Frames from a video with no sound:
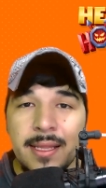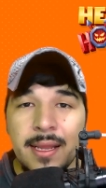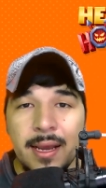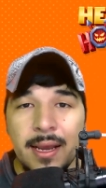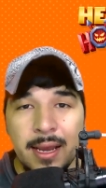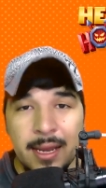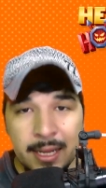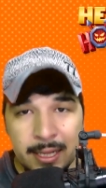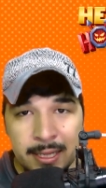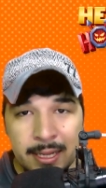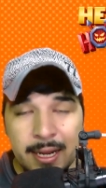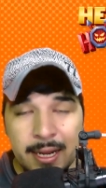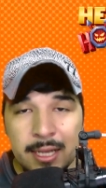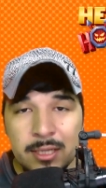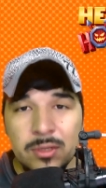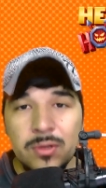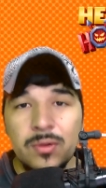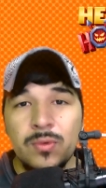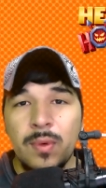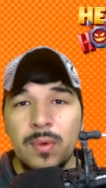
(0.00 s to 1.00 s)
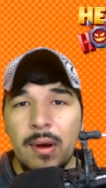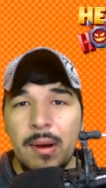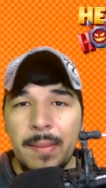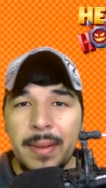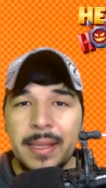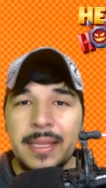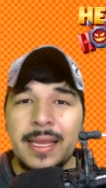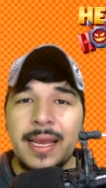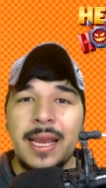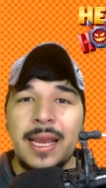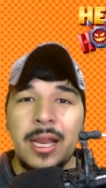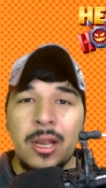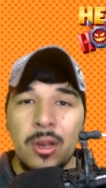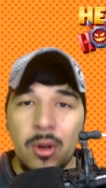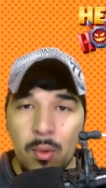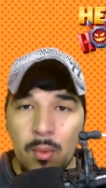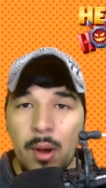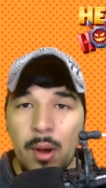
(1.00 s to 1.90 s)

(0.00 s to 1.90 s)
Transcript: en este caso nuevamente el lobo